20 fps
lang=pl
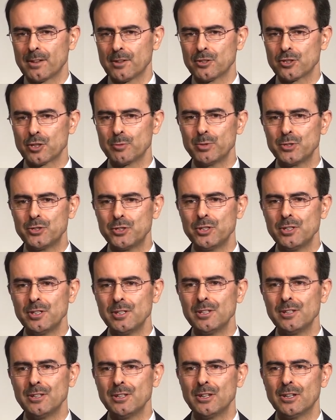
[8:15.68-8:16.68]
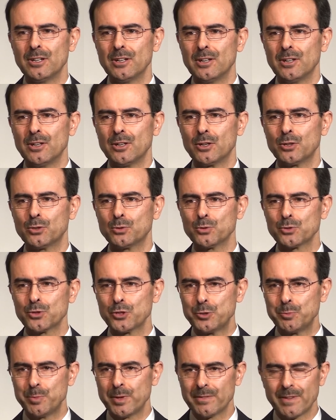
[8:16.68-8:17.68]
żeby ci,
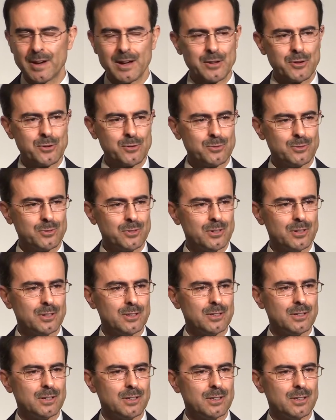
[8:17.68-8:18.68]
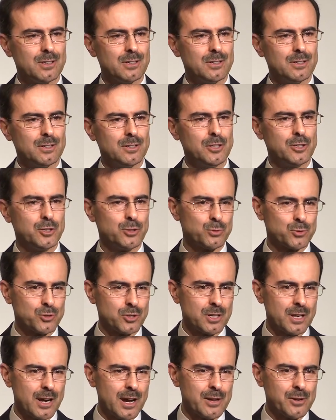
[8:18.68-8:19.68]
którzy śpiewają i
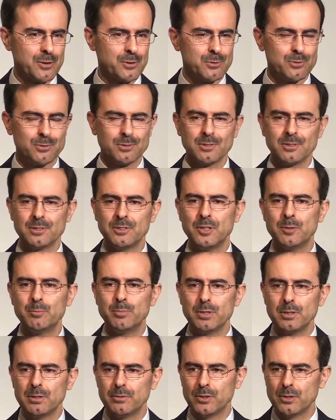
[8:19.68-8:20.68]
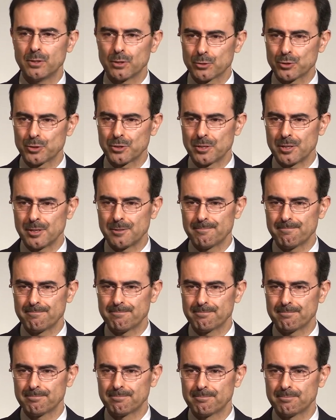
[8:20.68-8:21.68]
którzy grają, nie byli widoczni.
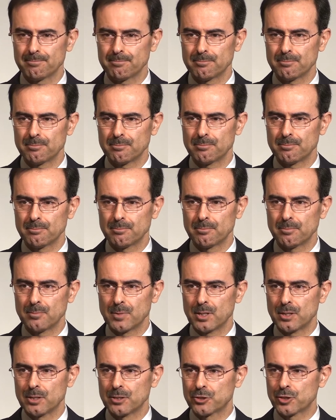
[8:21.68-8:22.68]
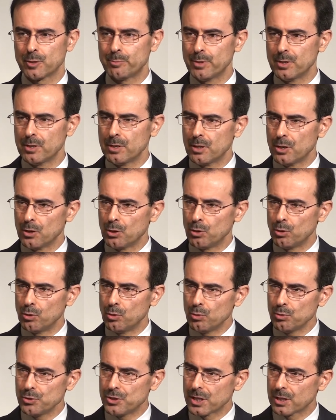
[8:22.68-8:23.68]
Żeby
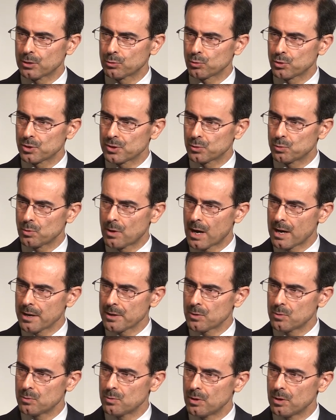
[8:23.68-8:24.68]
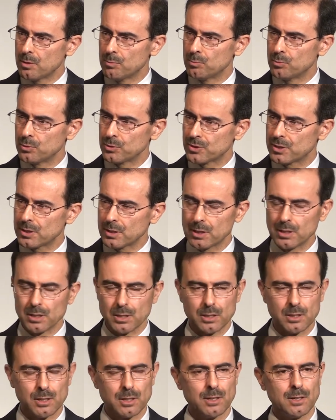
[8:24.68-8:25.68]
ludzie, którzy słuchają
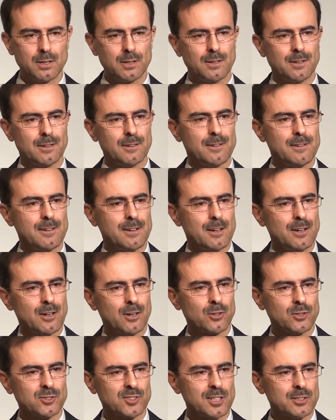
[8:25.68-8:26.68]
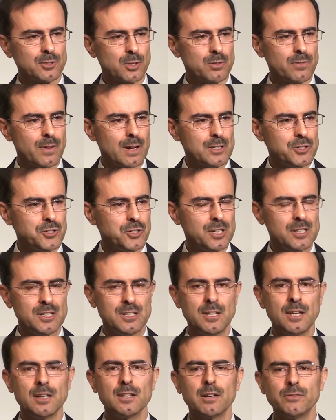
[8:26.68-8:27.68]
muzyki, koncentrowali się
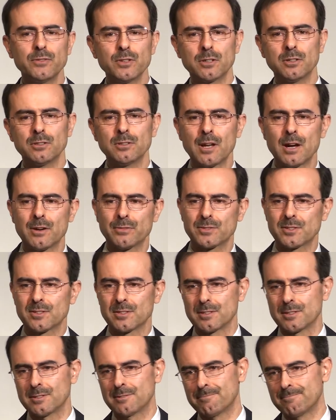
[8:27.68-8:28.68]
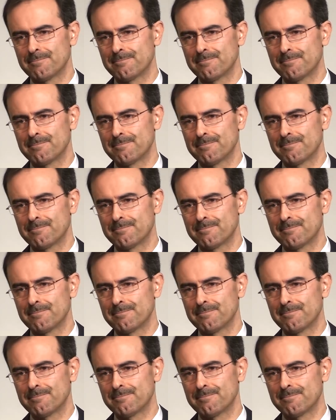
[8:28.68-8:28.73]
nie na wykonawcy,